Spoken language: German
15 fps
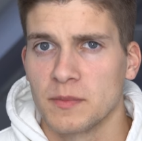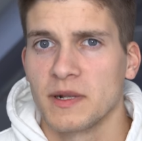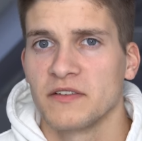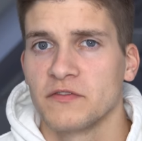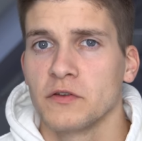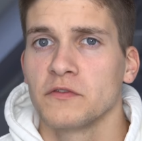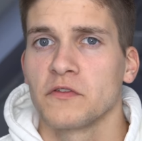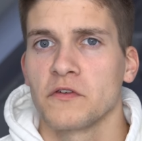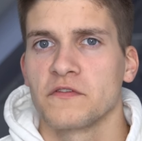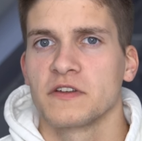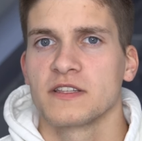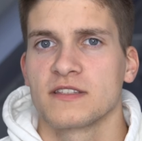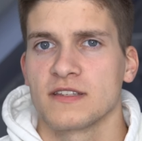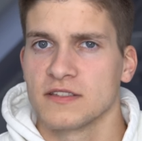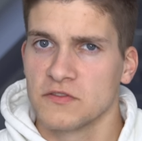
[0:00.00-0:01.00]
nochmal
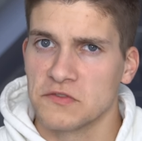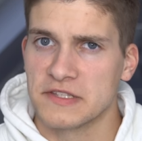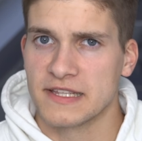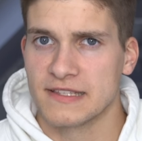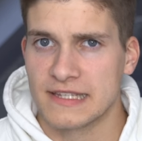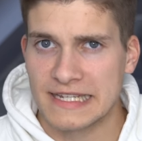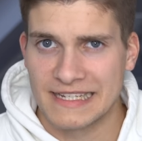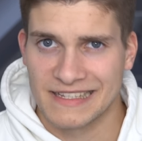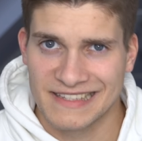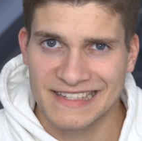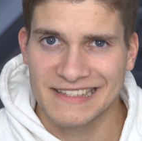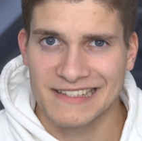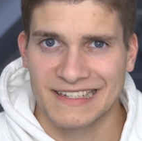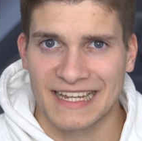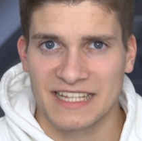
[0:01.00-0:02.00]
45 zusätzliche
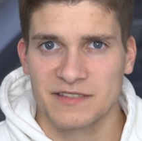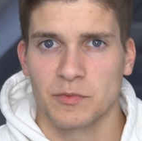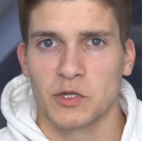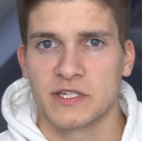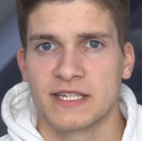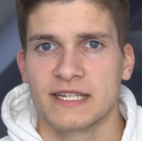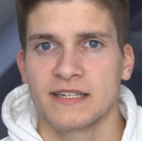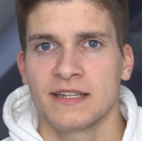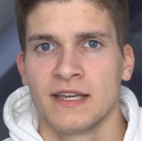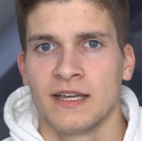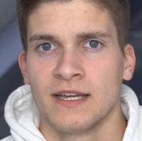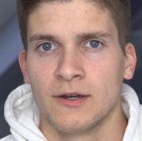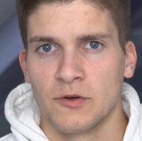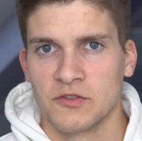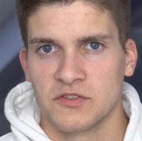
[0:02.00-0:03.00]
Sitze transportieren
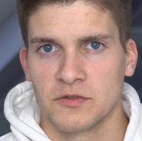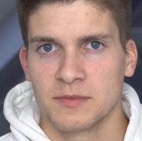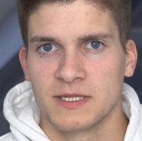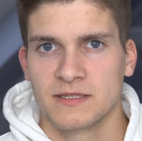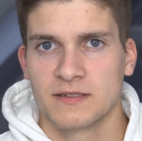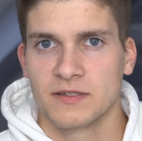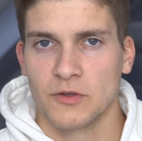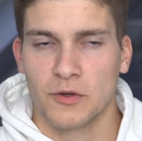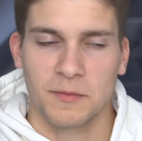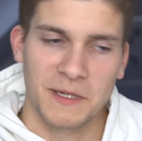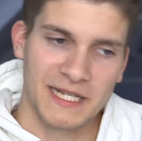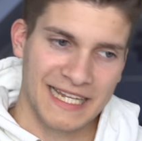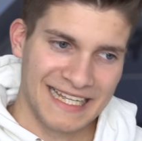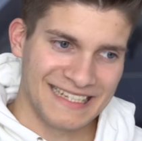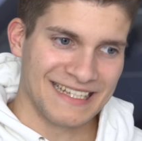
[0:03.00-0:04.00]
und somit
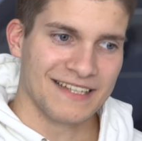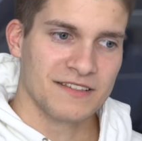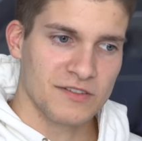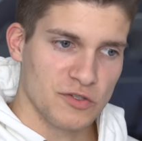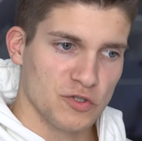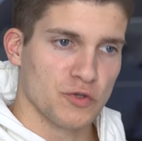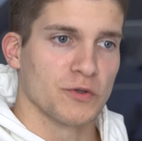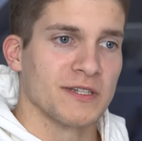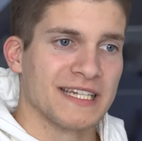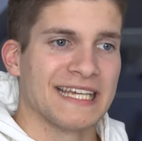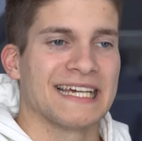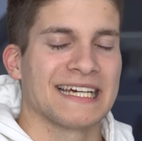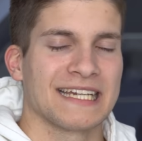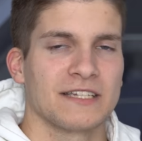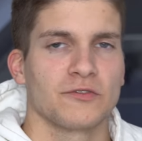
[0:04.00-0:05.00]
nochmal ein ganzes Stück
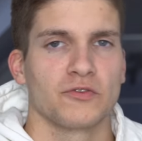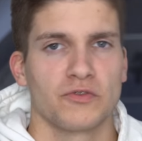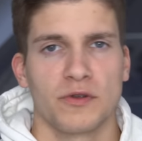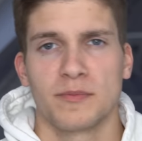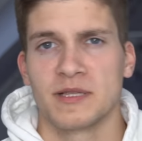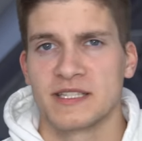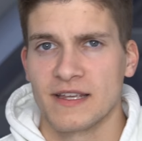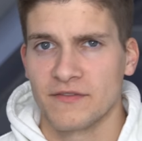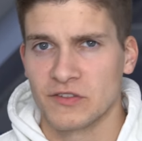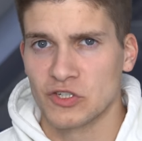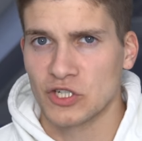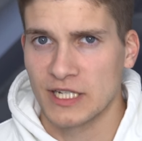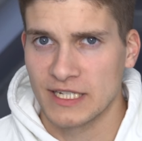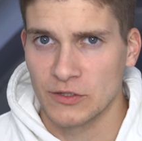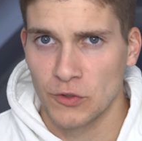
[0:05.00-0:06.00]
näher Richtung
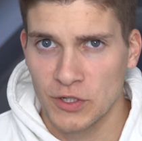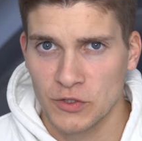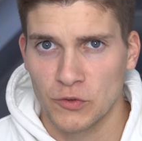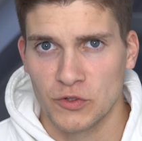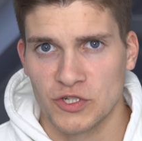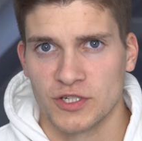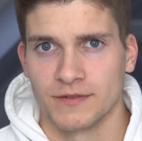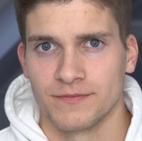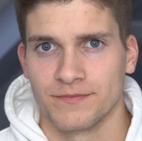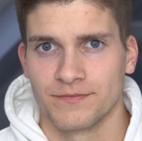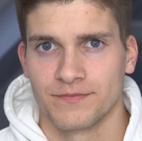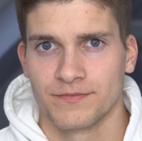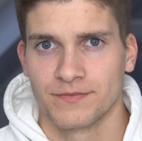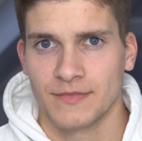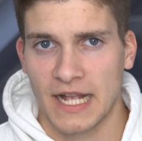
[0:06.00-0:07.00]
777-9 rutschen.
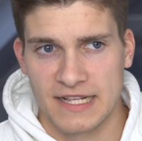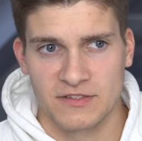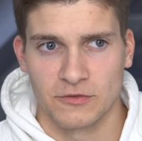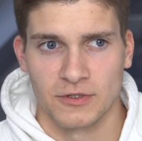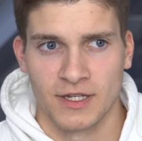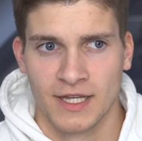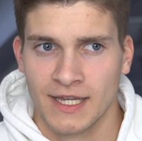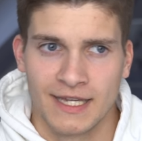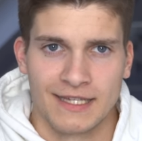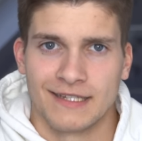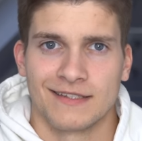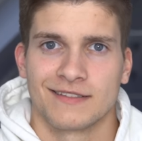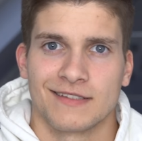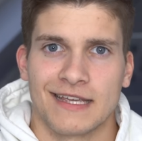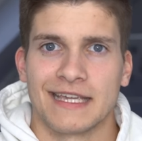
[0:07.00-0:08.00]
Also
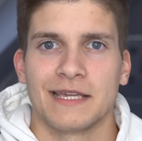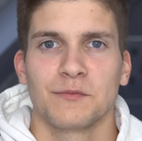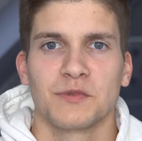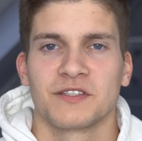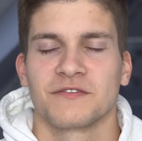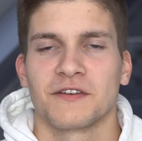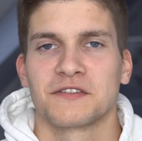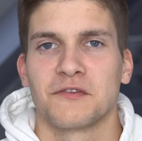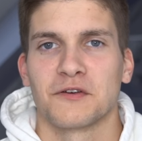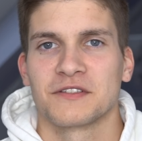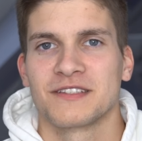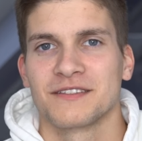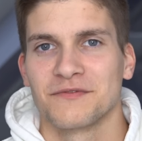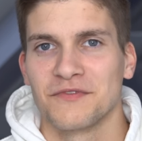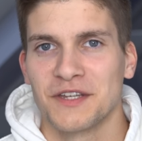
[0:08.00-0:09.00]
das Ergebnis, was wir aus
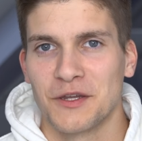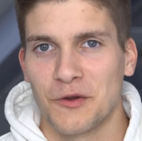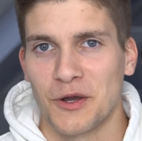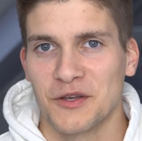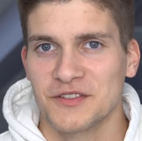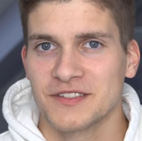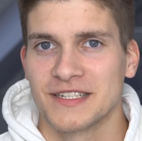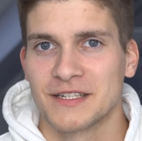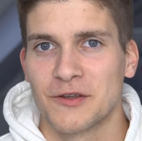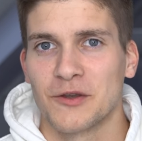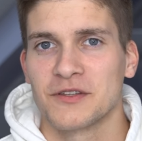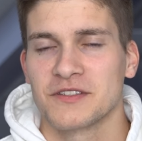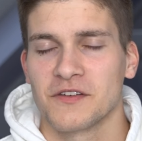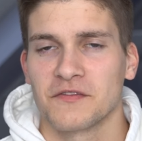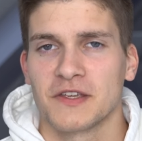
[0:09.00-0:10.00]
diesem Video rausziehen
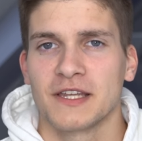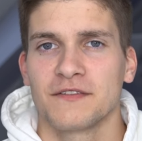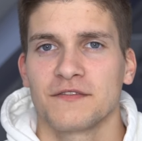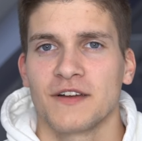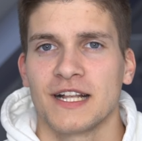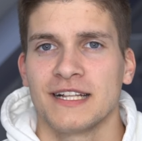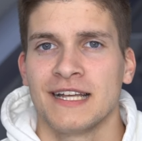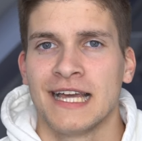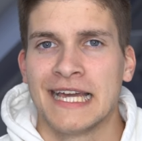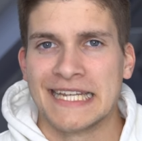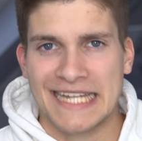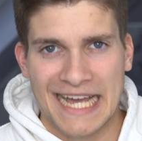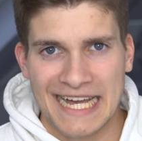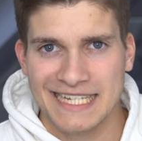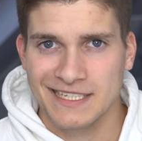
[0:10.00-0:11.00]
können, ist auf jeden Fall,
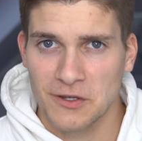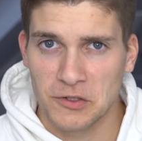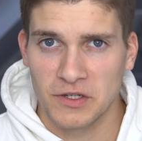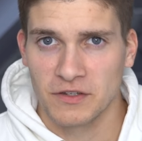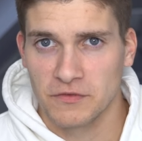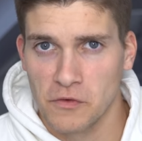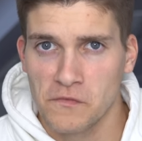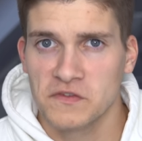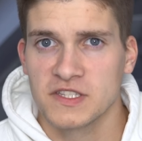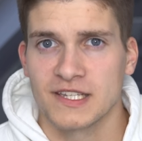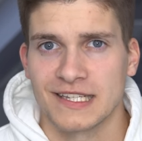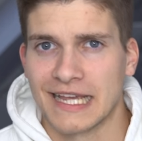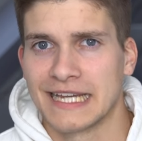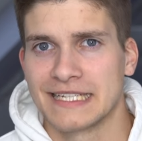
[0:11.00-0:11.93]
der A350